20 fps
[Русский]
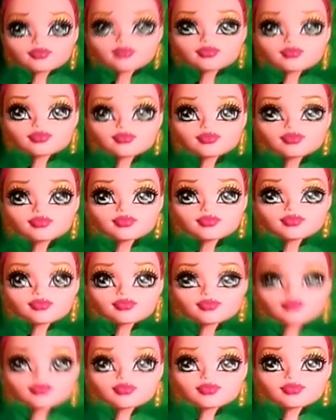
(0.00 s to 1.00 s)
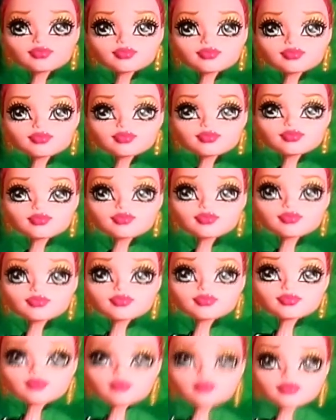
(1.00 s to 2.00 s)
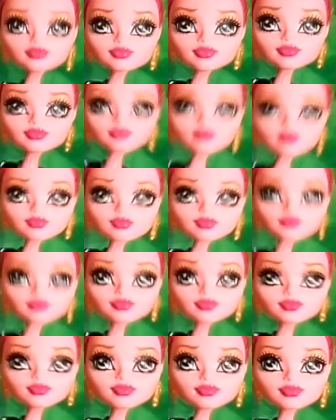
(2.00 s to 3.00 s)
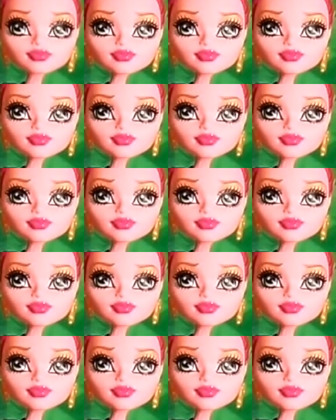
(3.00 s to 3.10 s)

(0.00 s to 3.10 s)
Джиджи Grant. Она у нас кукла Джин.